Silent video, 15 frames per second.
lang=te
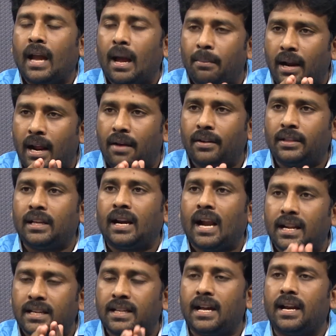అమరావతి
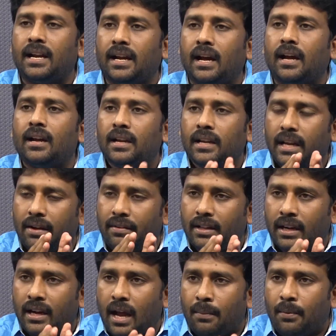రాజధానిగా ఏ
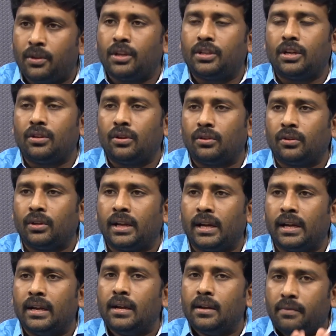విధంగా అభివృద్ధి చెందుతుంది
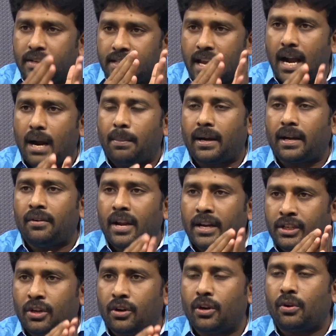విశాఖపట్నం
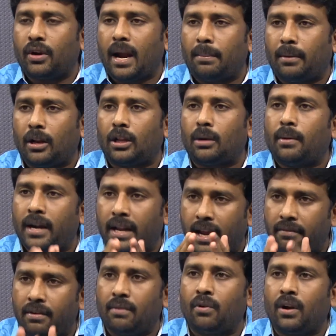ఎగ్జిక్యూటివ్ క్యాపిటల్తో పాటు
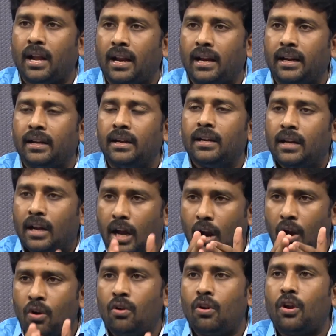ఏమేమి ఉండాలి
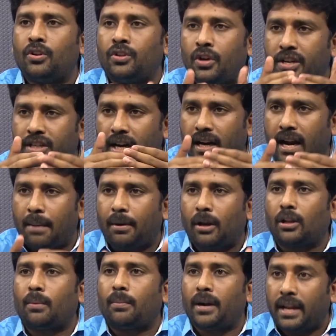కర్నూలులో జ్యుడిషియల్
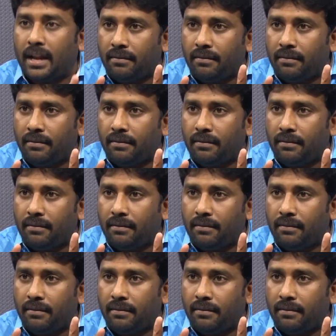క్యాపిటల్తో పాటు